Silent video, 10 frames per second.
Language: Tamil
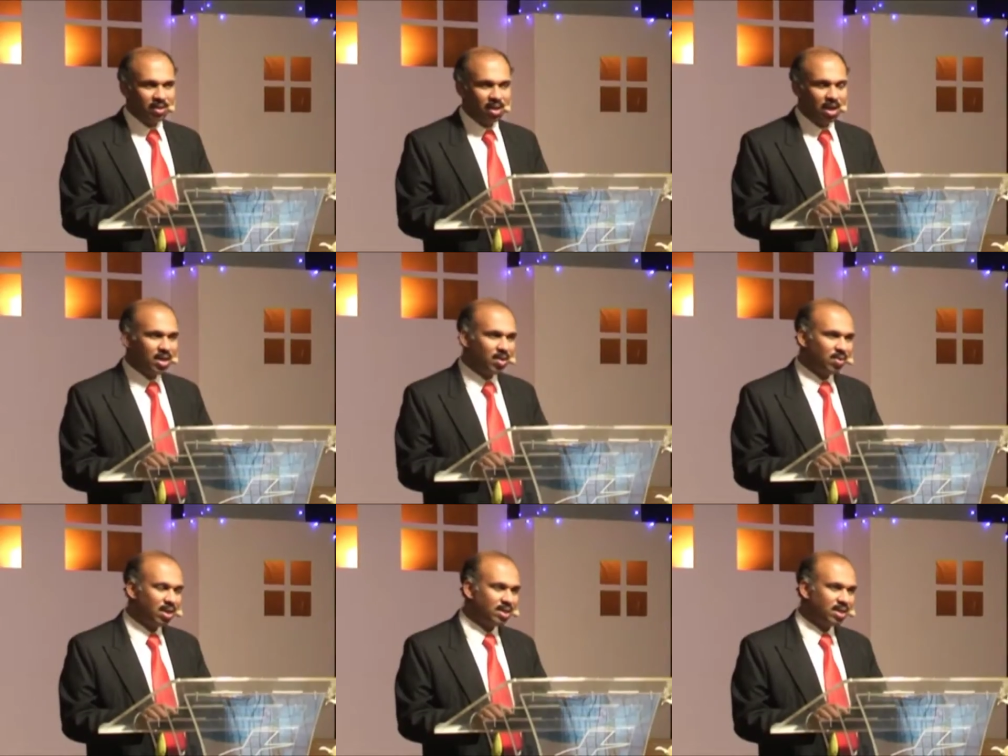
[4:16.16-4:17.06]

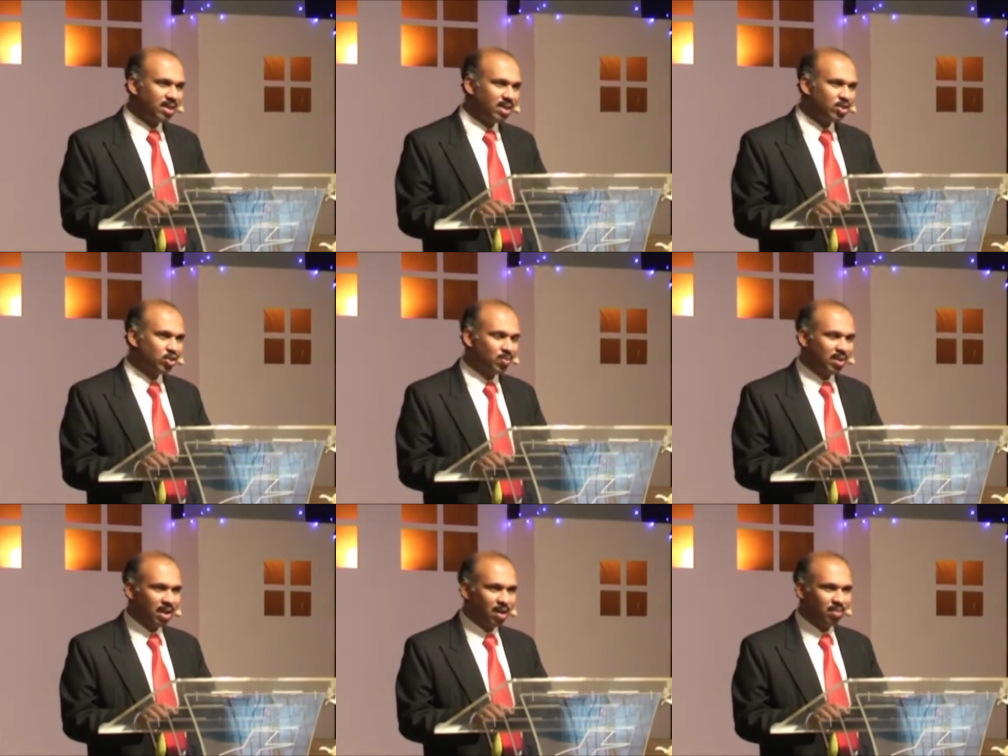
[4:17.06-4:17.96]
ஆண்டவராகிய இயேசுவின்
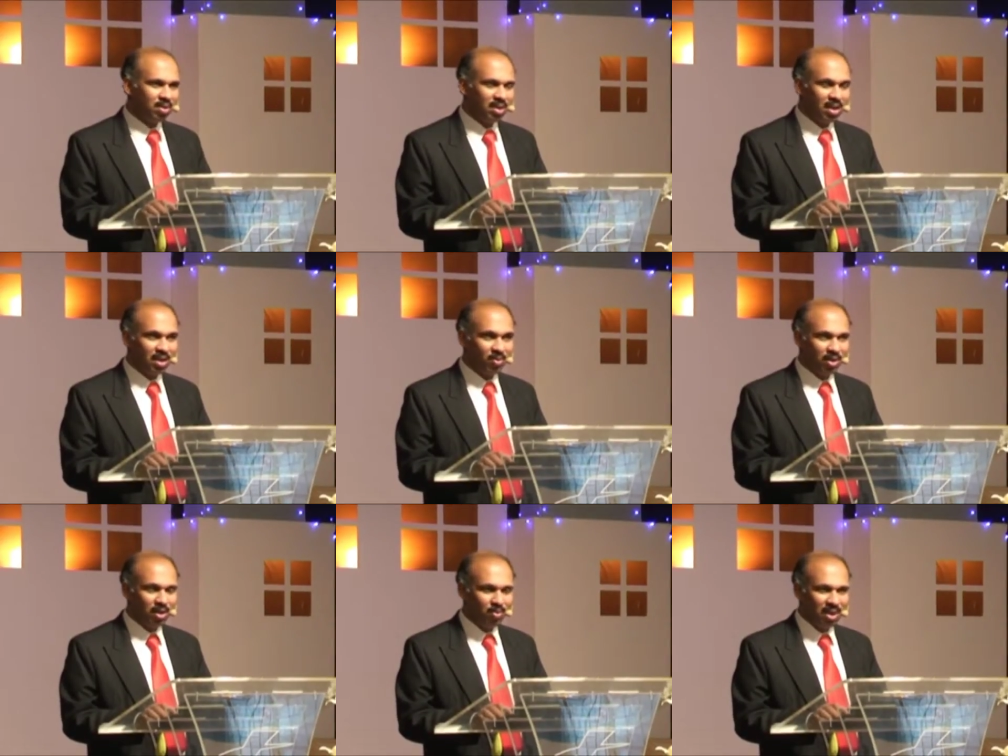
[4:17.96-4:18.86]
நாமத்தினாலே உங்களை
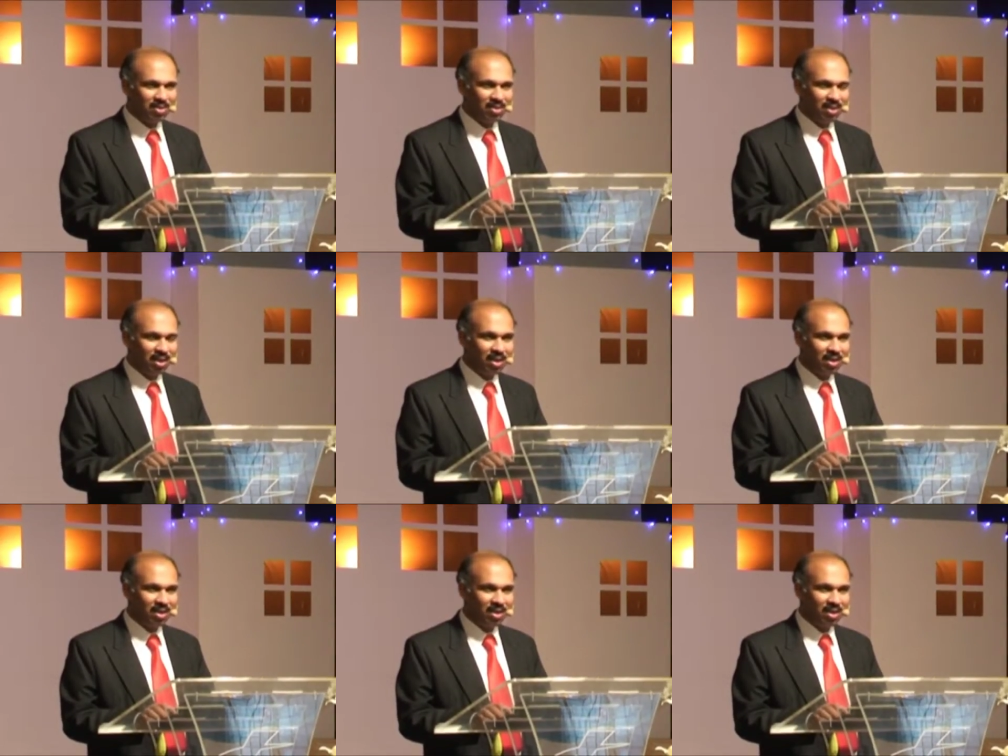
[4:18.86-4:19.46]
வாழ்த்துகிறேன்